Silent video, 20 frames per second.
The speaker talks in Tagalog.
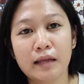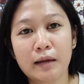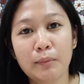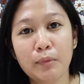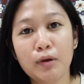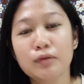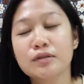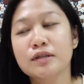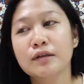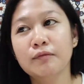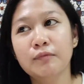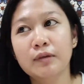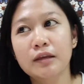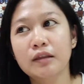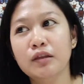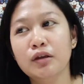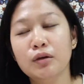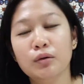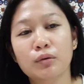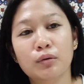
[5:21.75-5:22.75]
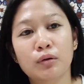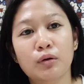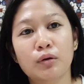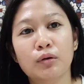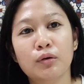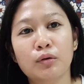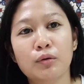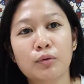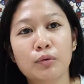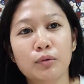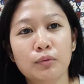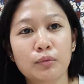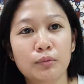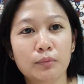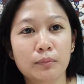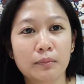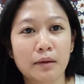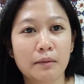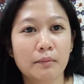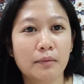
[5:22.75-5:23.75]
about sa video o kung
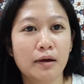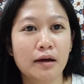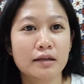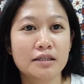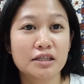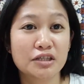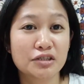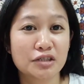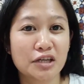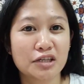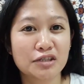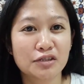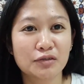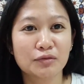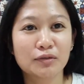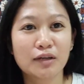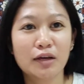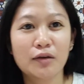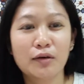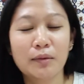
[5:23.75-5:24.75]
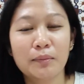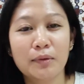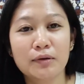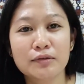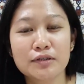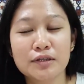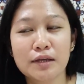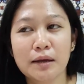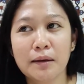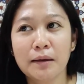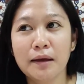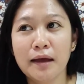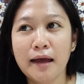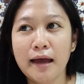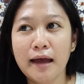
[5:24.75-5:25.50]
may mga suggestion kayo about sa